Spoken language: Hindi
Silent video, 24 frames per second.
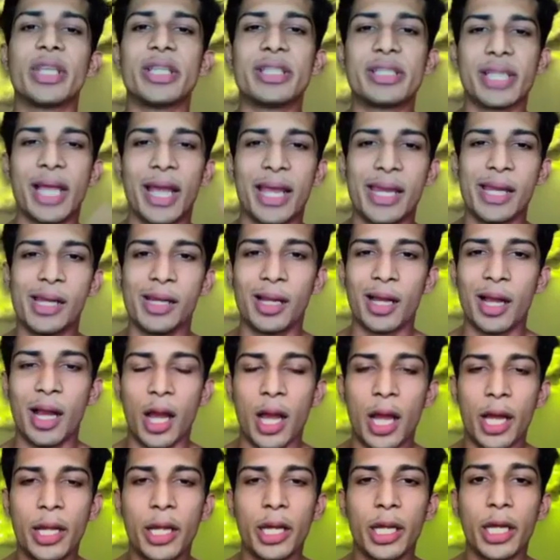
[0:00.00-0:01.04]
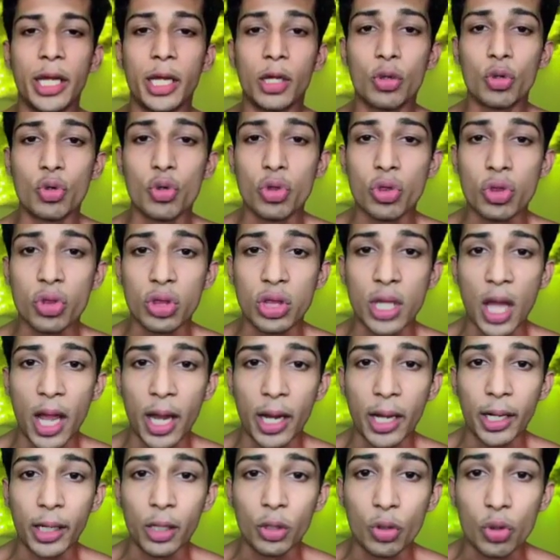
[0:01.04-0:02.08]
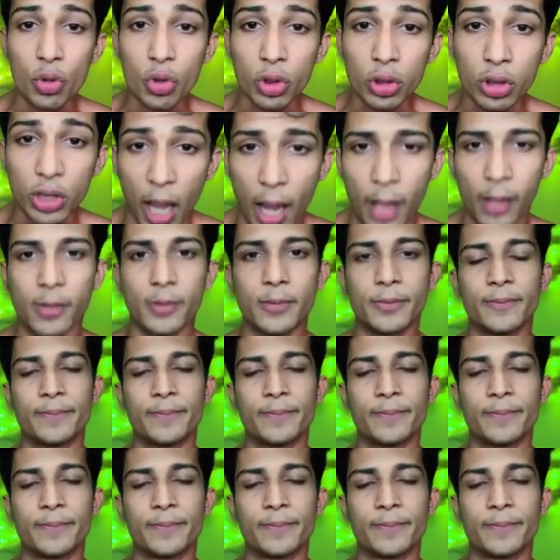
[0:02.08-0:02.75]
कि साहिल खान एक कुत्ता है कुत्ता